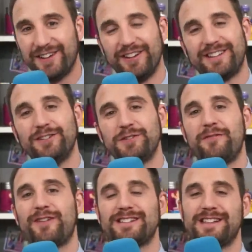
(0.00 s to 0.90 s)
y con esta
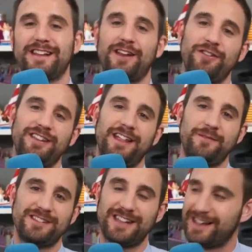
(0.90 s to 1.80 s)
última frase de Claudina
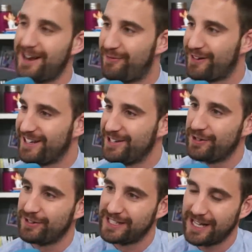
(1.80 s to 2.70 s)
de me sangra el
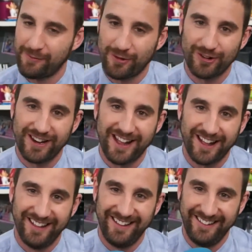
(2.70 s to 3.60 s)
frenillo, sigamos con la,